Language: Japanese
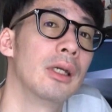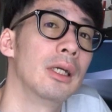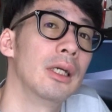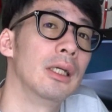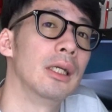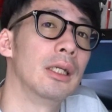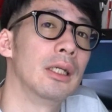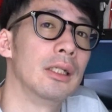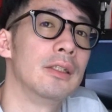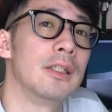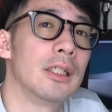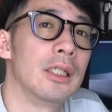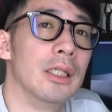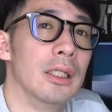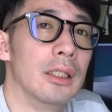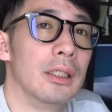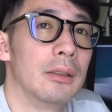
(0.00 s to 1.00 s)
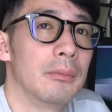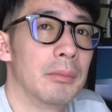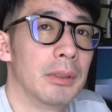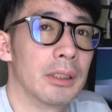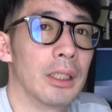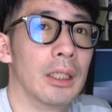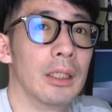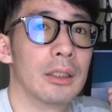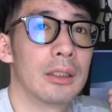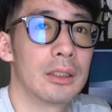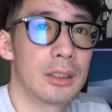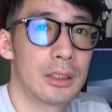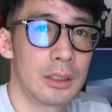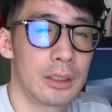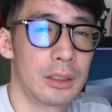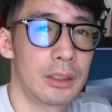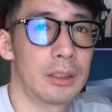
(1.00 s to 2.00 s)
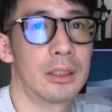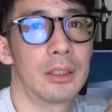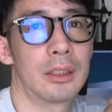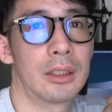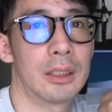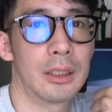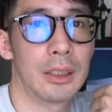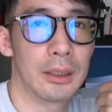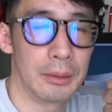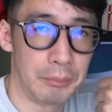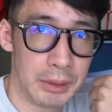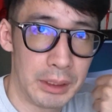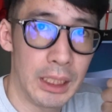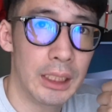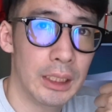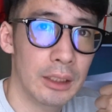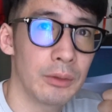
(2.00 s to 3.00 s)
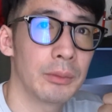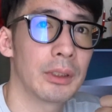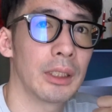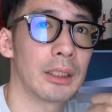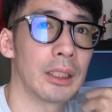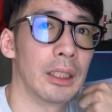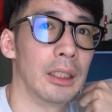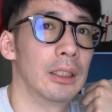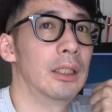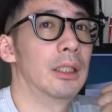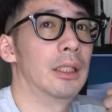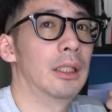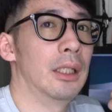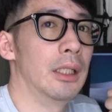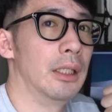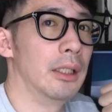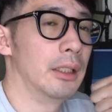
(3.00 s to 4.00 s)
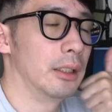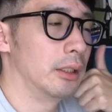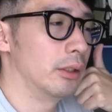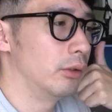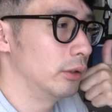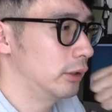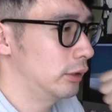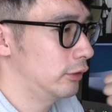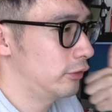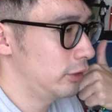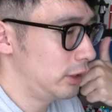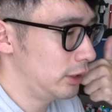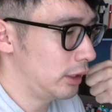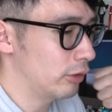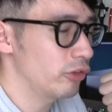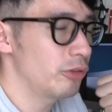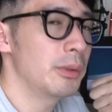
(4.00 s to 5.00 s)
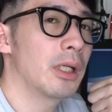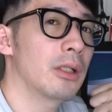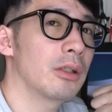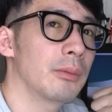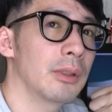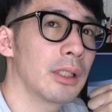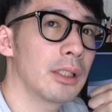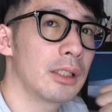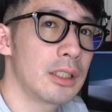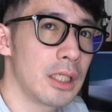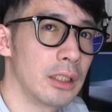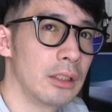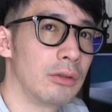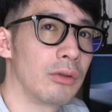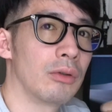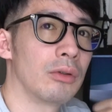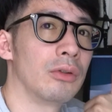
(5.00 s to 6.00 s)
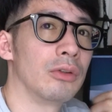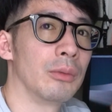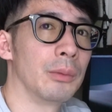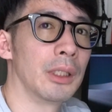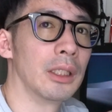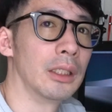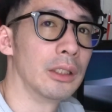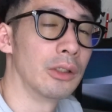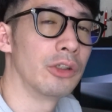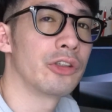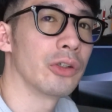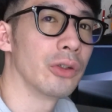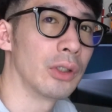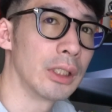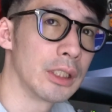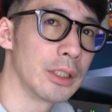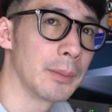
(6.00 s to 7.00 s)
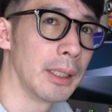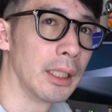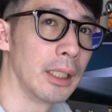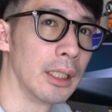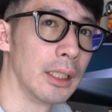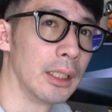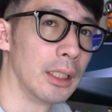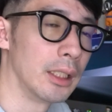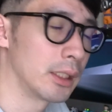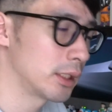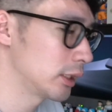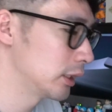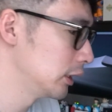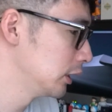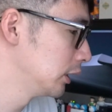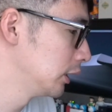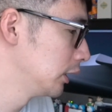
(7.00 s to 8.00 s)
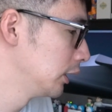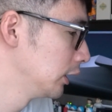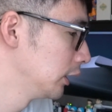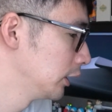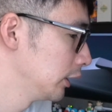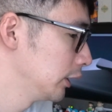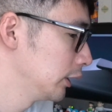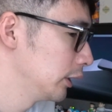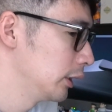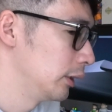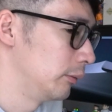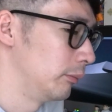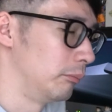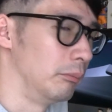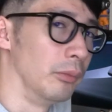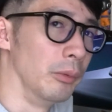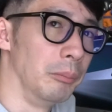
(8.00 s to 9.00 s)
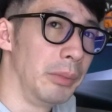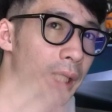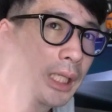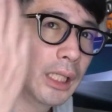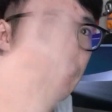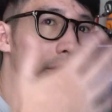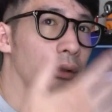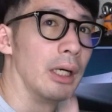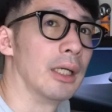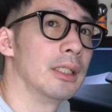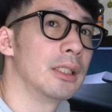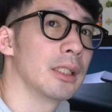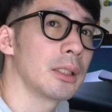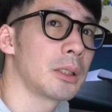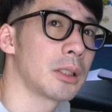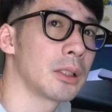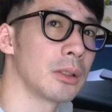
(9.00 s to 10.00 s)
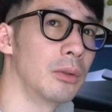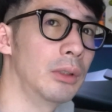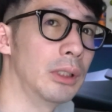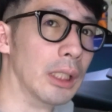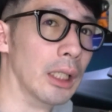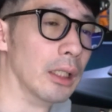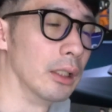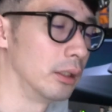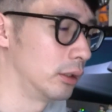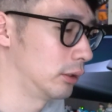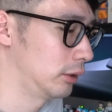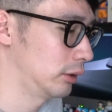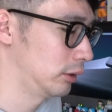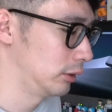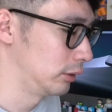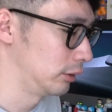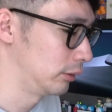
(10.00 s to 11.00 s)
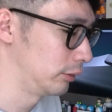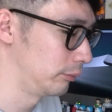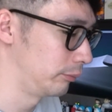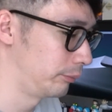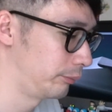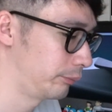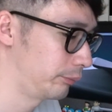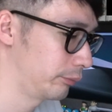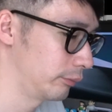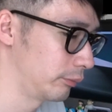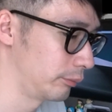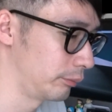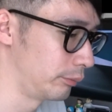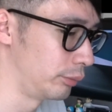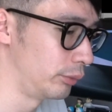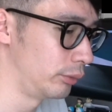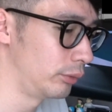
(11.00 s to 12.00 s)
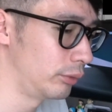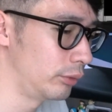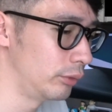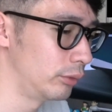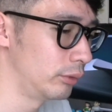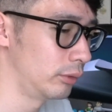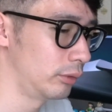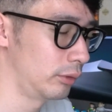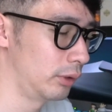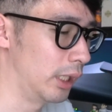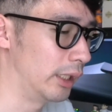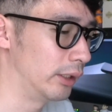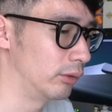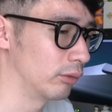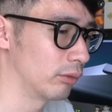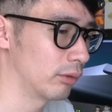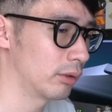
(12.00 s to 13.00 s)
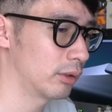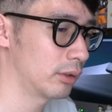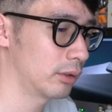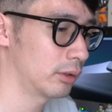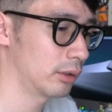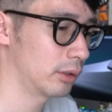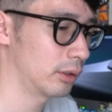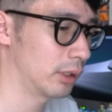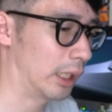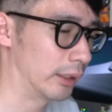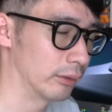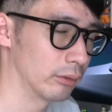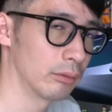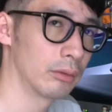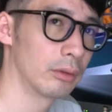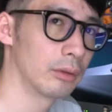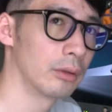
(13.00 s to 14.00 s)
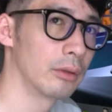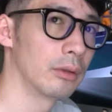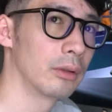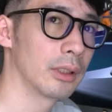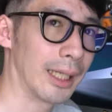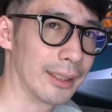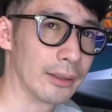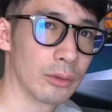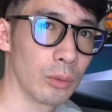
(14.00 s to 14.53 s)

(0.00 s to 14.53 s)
えー、ぜひまた見たいなと思った方最後までご視聴次楽しみだなと思った方チャンネル登録よかったらよろしくお願いしますよろしくお願いしますメガネの反射すごいなこちらブルーライトこっちかか